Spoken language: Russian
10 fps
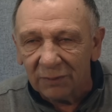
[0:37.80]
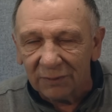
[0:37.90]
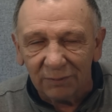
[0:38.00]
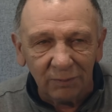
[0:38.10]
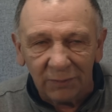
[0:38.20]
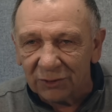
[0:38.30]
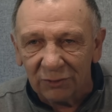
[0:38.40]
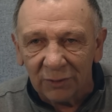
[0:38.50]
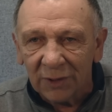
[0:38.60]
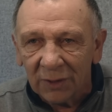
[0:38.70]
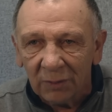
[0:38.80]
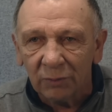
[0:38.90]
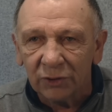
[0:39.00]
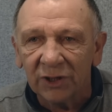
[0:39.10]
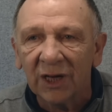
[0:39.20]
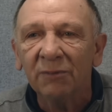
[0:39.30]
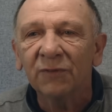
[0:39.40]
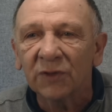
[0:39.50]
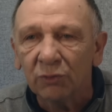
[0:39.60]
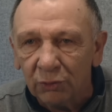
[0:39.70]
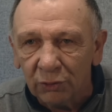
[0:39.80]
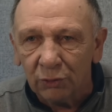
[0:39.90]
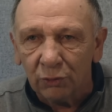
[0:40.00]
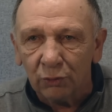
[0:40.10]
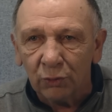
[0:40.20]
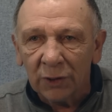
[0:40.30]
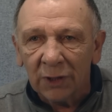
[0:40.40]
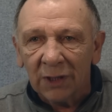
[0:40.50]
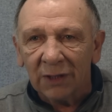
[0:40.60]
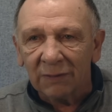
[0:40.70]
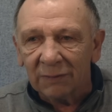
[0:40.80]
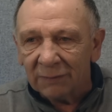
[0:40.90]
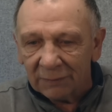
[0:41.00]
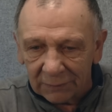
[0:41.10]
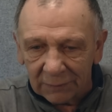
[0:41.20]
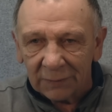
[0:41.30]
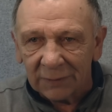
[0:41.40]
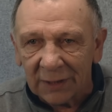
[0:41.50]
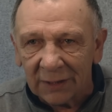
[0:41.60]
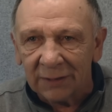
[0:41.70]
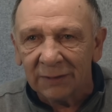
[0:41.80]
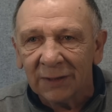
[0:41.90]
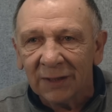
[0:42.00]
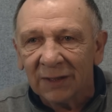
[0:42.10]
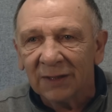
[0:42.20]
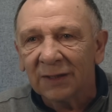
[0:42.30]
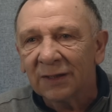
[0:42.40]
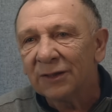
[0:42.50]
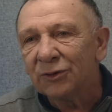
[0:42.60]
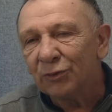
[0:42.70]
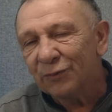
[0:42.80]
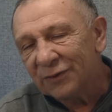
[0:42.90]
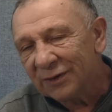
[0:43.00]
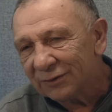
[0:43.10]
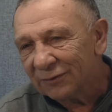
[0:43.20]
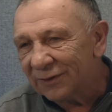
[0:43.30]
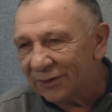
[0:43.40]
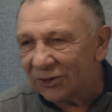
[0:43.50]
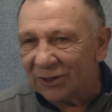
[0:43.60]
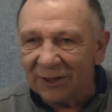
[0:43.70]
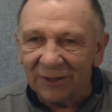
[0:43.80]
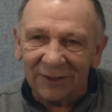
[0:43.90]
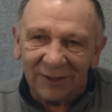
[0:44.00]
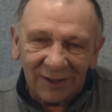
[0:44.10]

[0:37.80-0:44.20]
между мужиками в такую игру. Э, на кон кладем все свои члены,